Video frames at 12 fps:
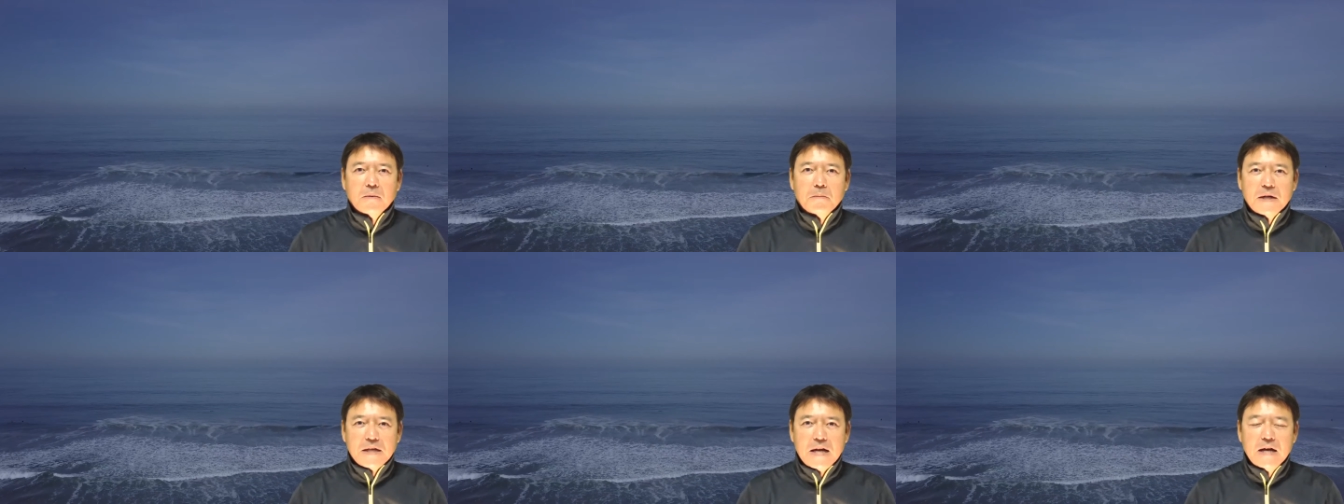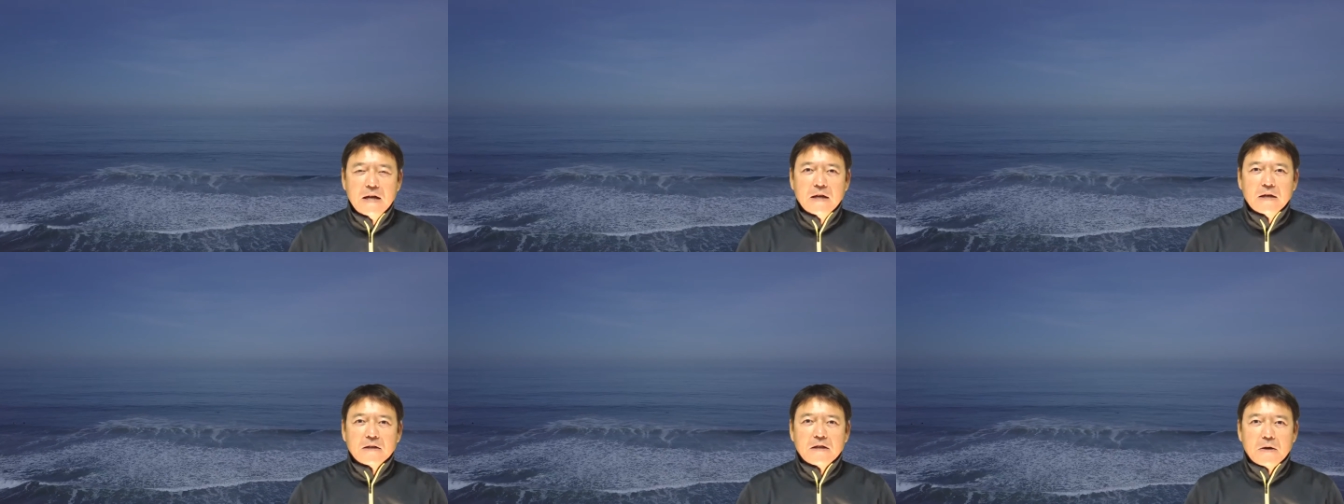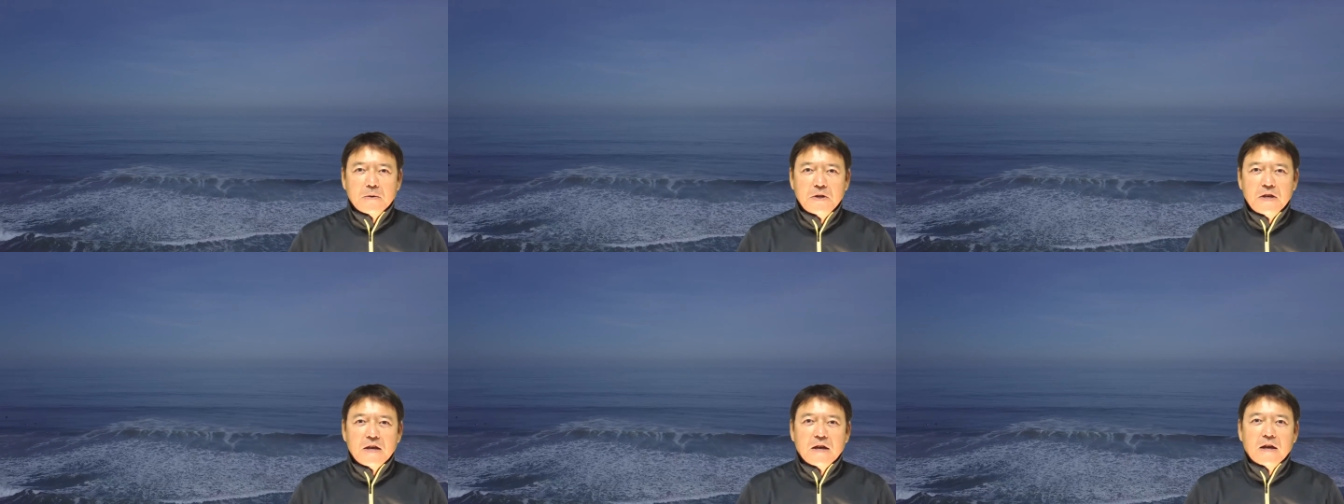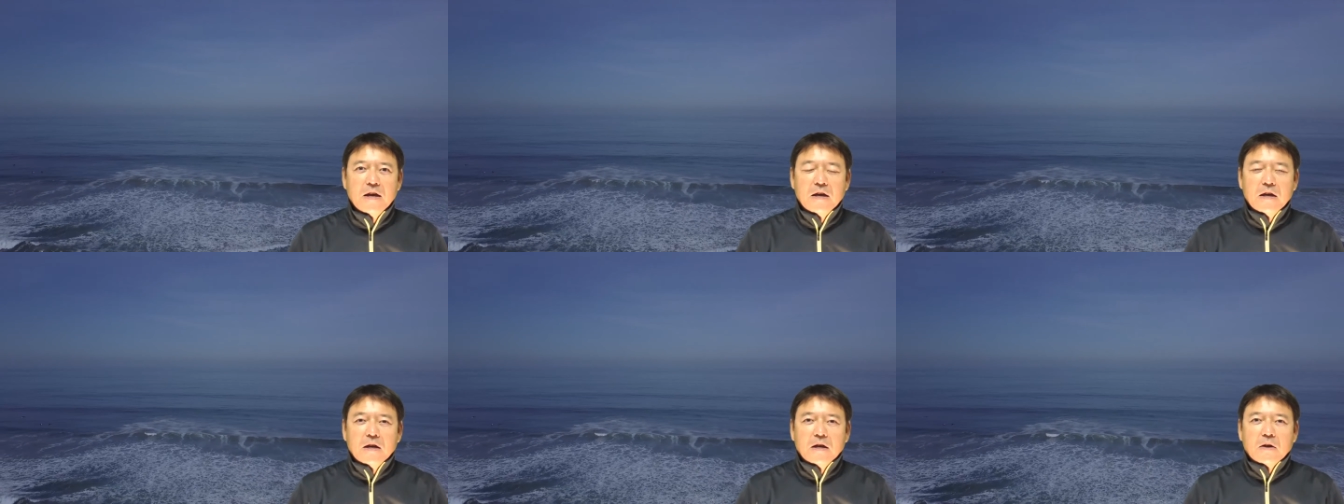また逆に
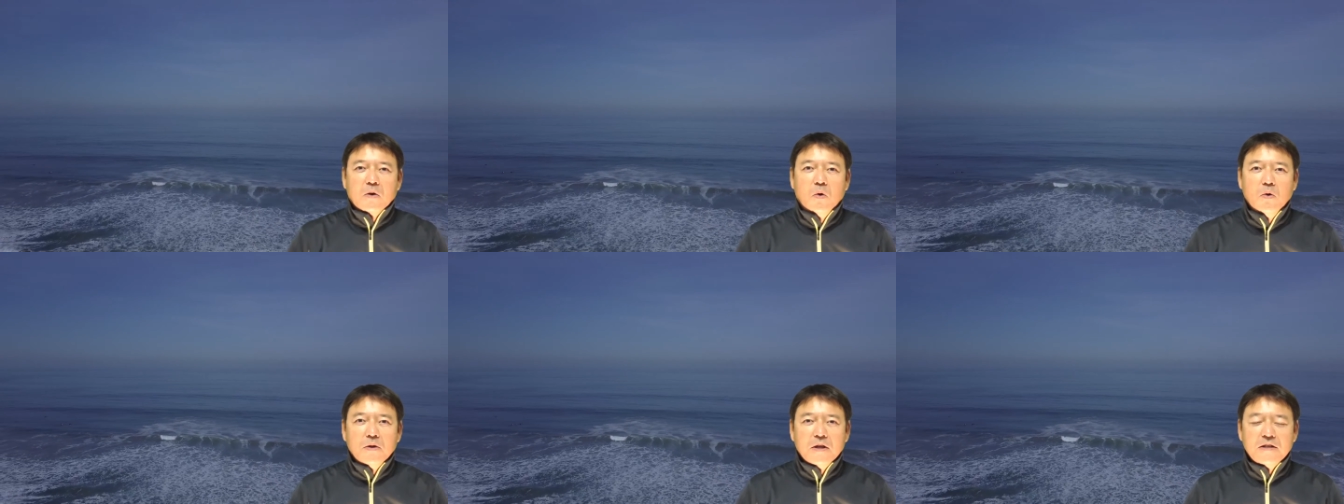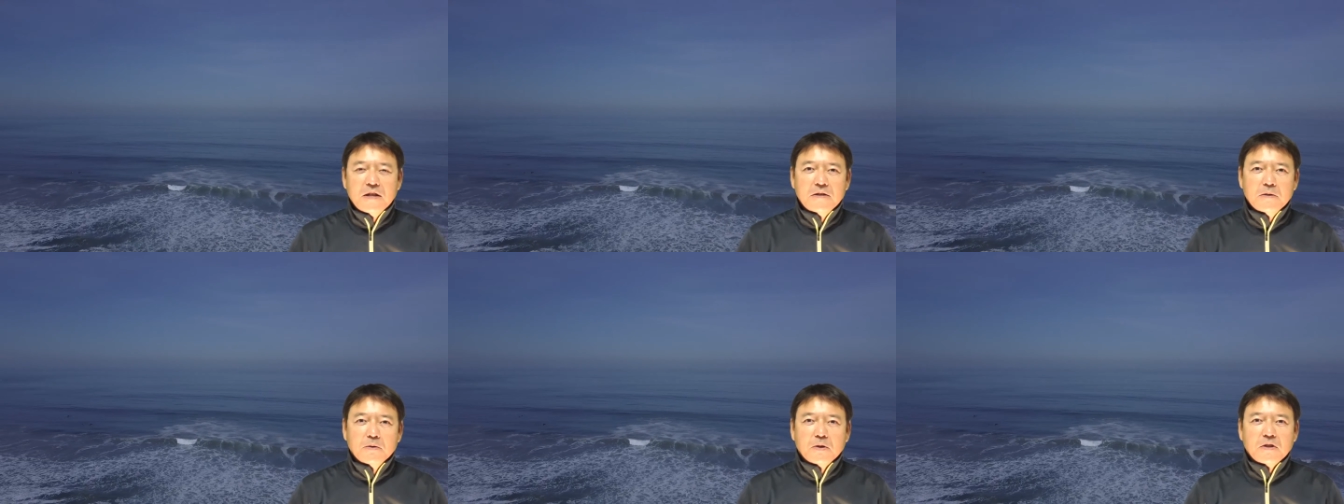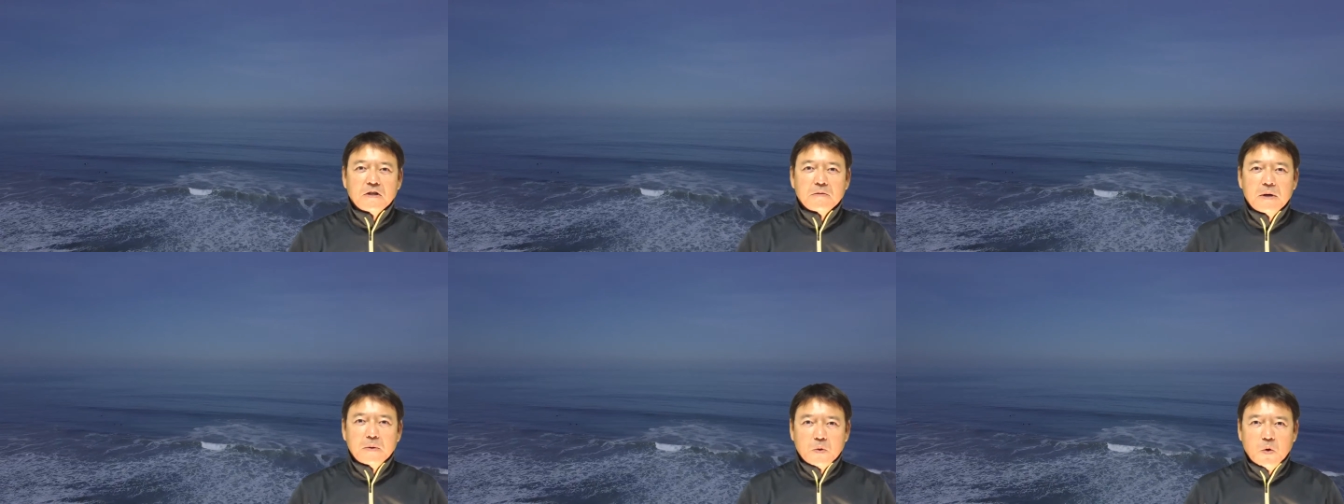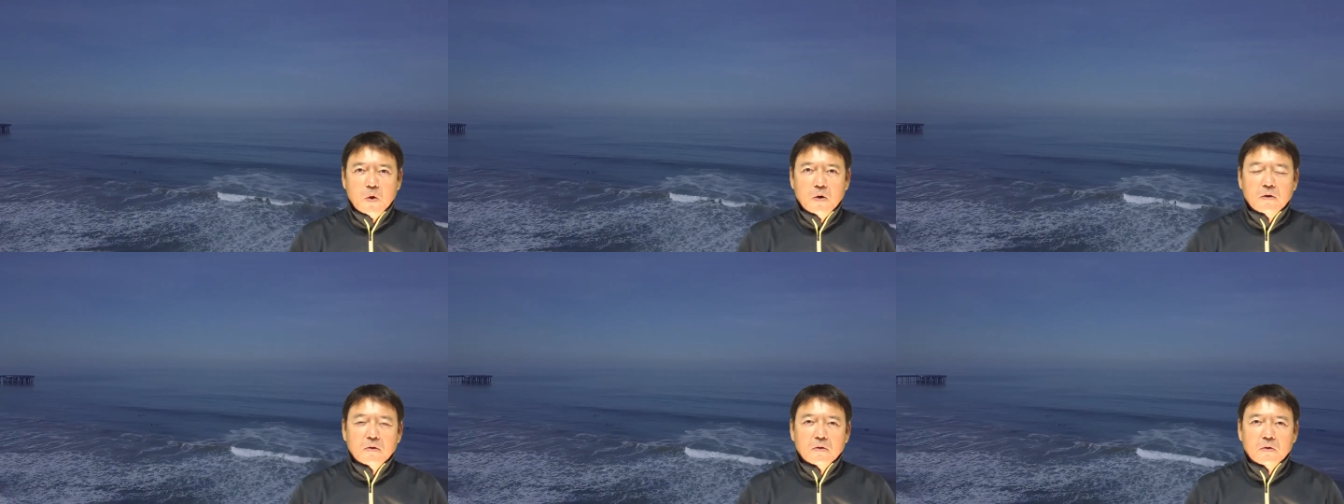こんな写真を撮ってしまうと
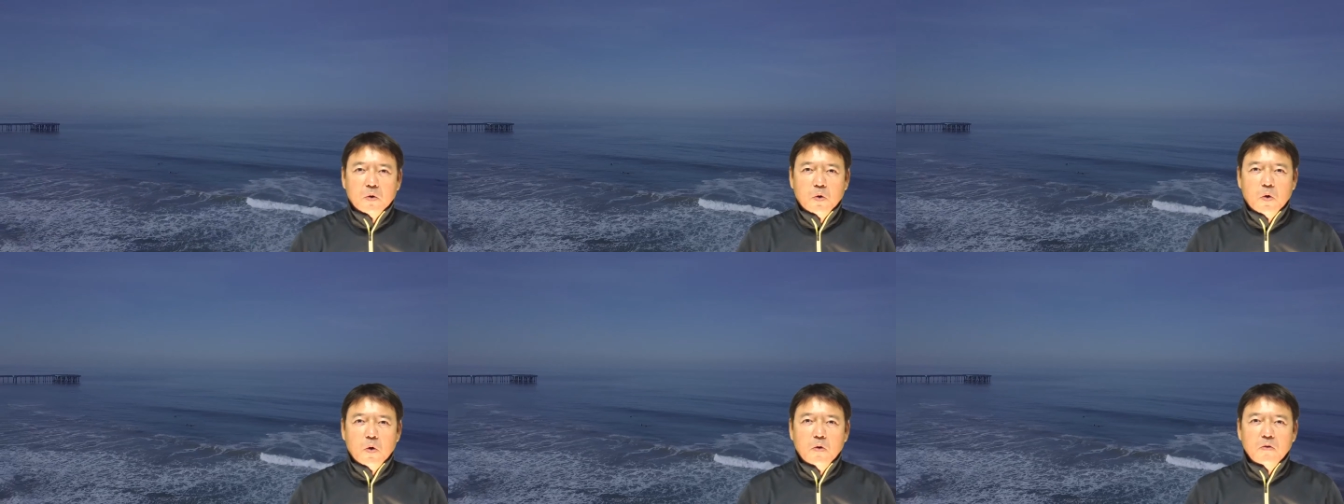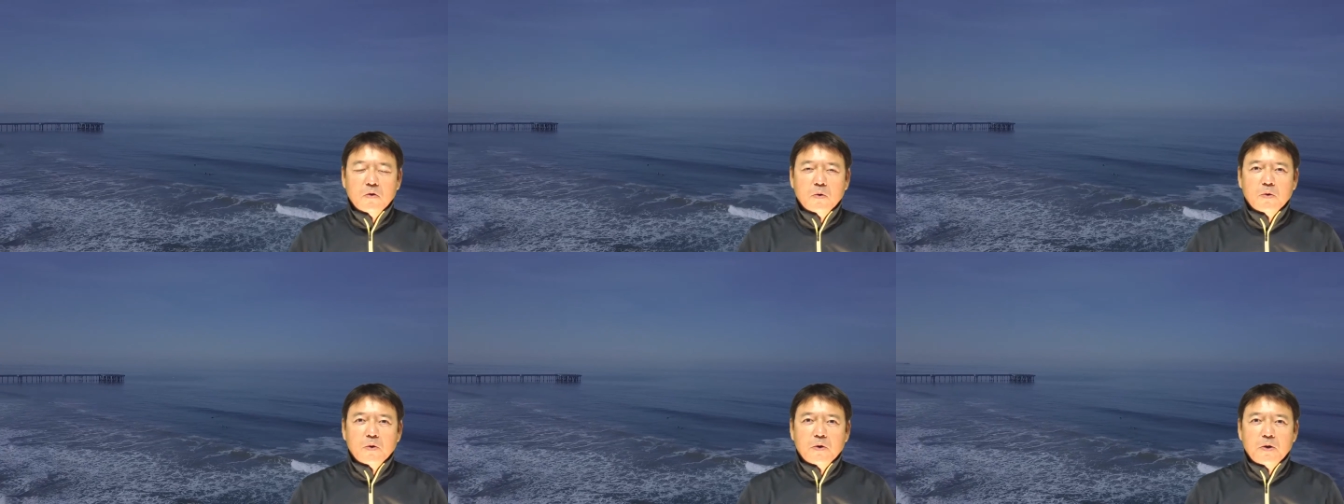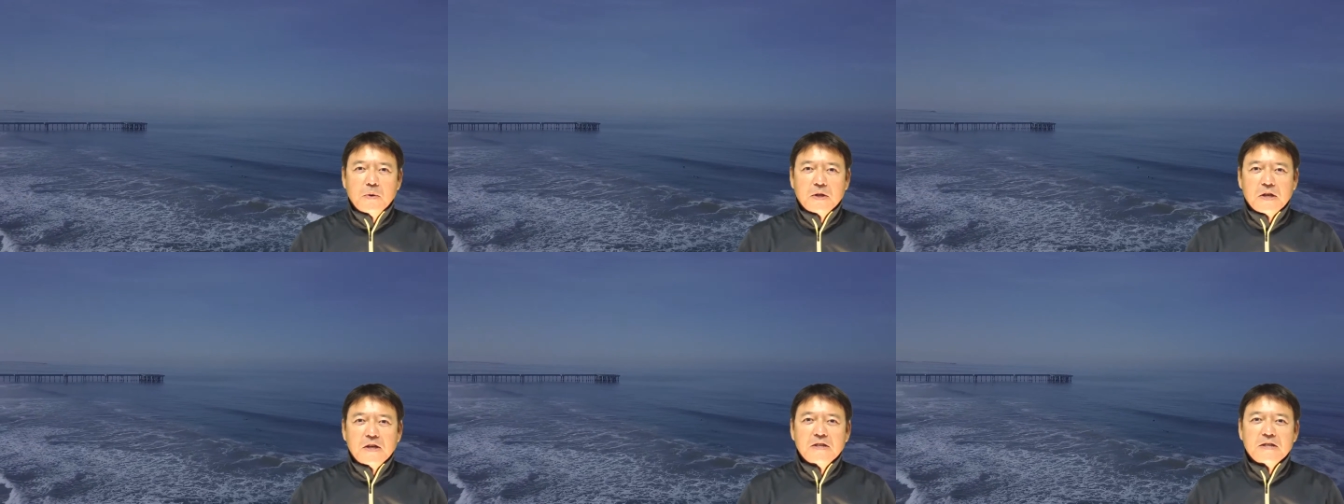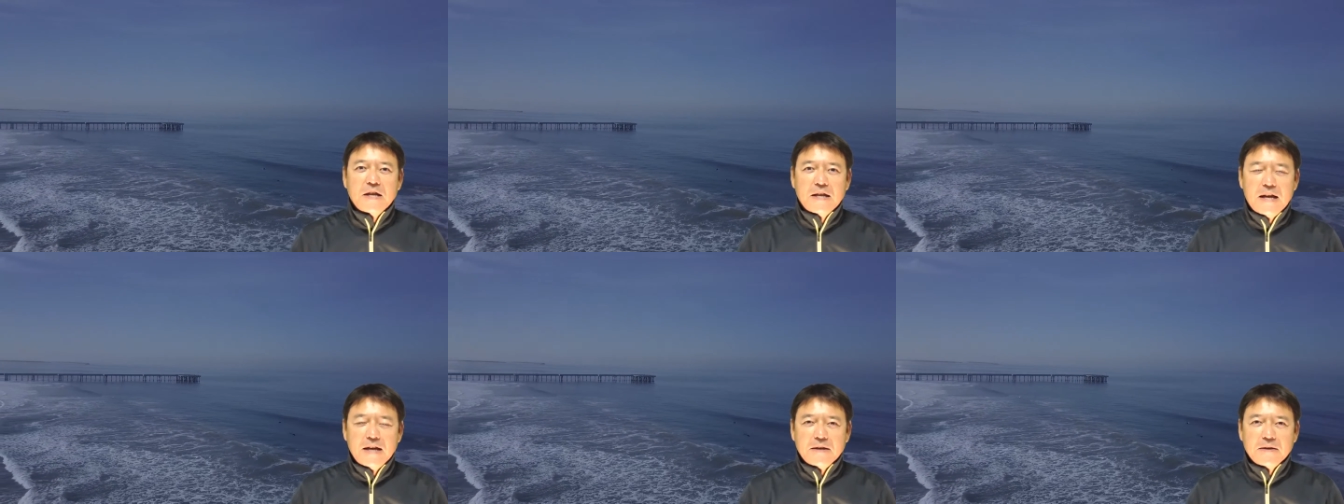ドローン測量には適してい
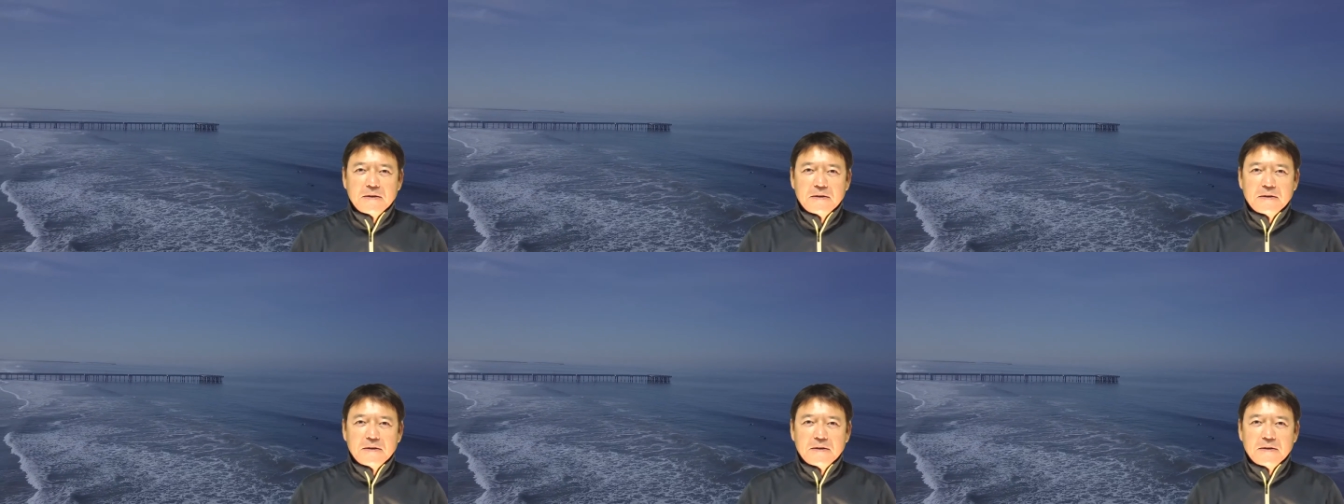ない、